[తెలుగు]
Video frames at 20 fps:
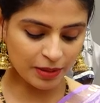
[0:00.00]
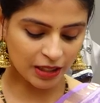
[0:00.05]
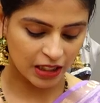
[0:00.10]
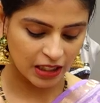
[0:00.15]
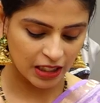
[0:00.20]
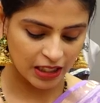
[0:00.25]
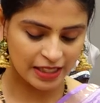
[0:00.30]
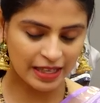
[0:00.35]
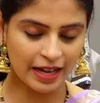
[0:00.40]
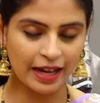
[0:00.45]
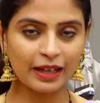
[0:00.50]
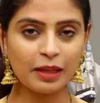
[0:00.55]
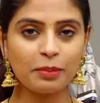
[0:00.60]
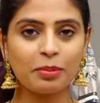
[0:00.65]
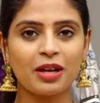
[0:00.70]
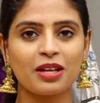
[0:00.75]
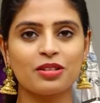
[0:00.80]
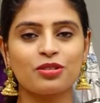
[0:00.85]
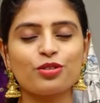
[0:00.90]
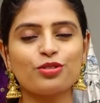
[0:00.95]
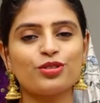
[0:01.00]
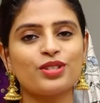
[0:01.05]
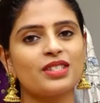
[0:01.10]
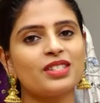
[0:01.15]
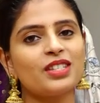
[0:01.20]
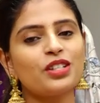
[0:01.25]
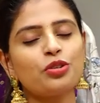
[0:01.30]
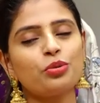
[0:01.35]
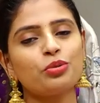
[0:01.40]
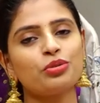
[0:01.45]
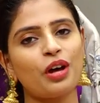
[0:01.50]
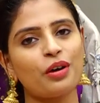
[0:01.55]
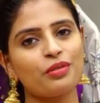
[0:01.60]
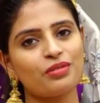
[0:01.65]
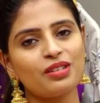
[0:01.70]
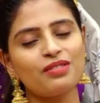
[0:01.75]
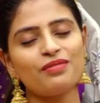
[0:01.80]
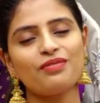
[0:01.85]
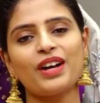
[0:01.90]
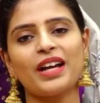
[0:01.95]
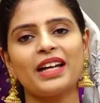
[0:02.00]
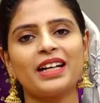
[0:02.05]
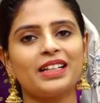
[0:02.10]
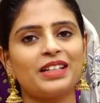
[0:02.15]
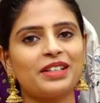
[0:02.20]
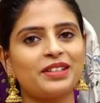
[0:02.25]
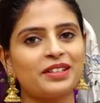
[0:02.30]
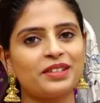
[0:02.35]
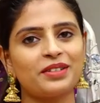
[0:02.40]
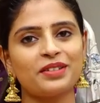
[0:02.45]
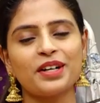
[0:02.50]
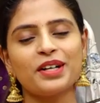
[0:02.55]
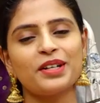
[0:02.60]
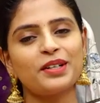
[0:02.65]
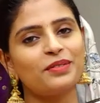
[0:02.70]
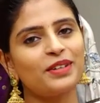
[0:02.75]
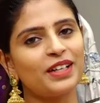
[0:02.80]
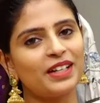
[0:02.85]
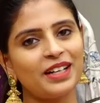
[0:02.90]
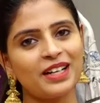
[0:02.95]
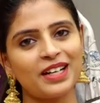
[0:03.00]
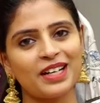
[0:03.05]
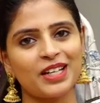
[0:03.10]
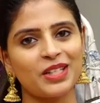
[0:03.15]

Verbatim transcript: మనకి ఈ శారీ ప్రైస్ వచ్చేసి టూ థౌజండ్ ఫైవ్ హండ్రెడ్ రెండు వేల